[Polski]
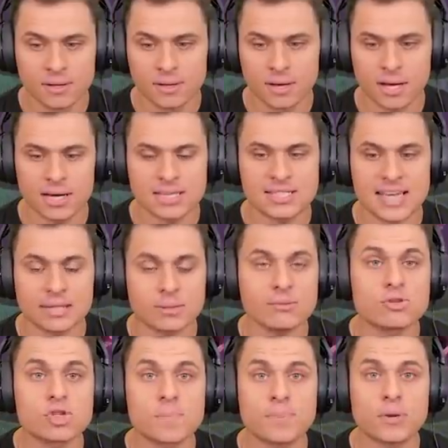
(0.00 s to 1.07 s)
Ale
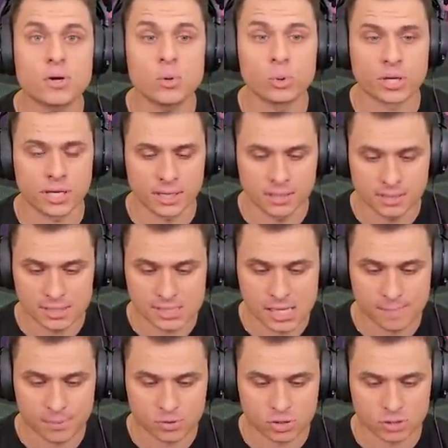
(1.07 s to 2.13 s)
zjadłem trzy pigułki na
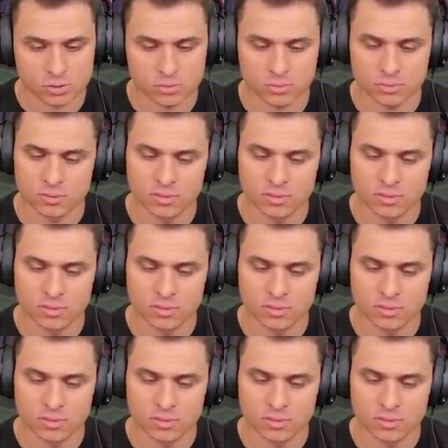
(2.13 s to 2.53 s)
samym początku.